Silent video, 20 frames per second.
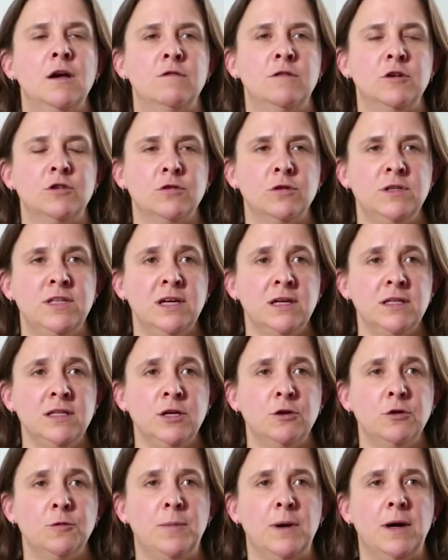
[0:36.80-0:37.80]
Votre
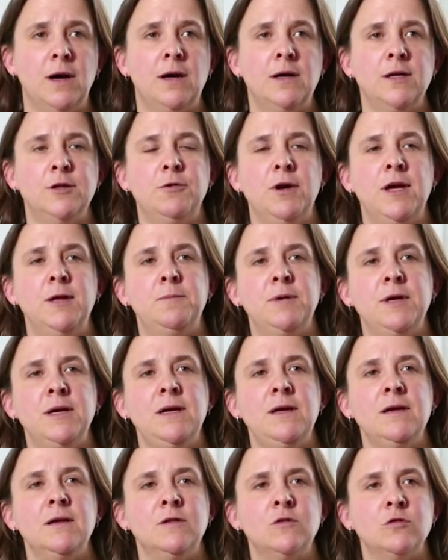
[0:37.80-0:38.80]
dernier repas doit être
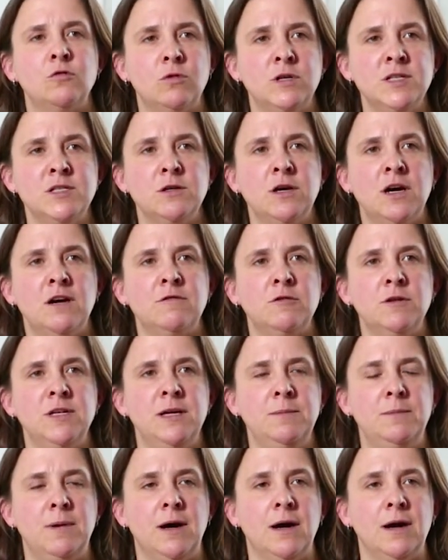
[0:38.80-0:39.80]
pris 3 heures avant le
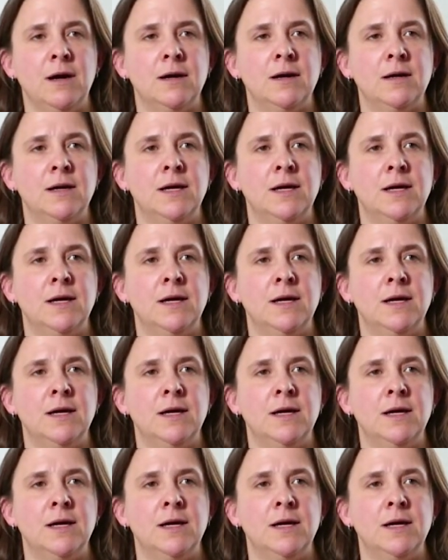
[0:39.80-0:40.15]
départ.